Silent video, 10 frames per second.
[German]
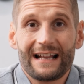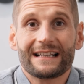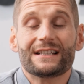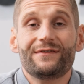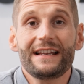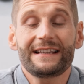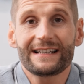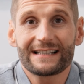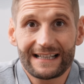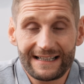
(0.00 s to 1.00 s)
Das
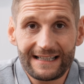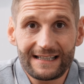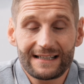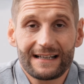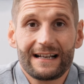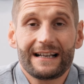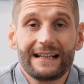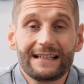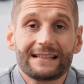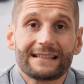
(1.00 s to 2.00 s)
Wichtigste ist,
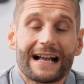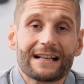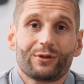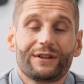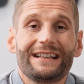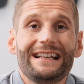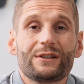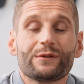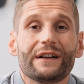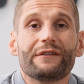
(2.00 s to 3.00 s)
ist, dass du dir
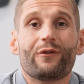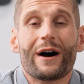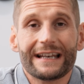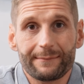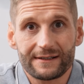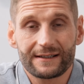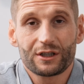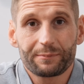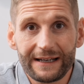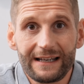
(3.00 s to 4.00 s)
nicht zu viel vornimmst.
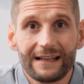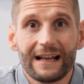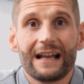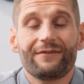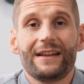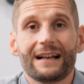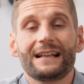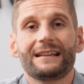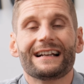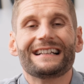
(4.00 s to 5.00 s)
Sprich,
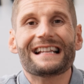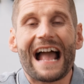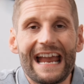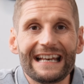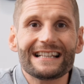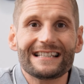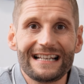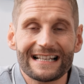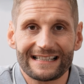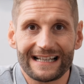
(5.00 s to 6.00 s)
wirklich die kleine
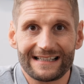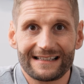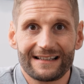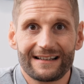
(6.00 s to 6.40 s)
Ziele setzt.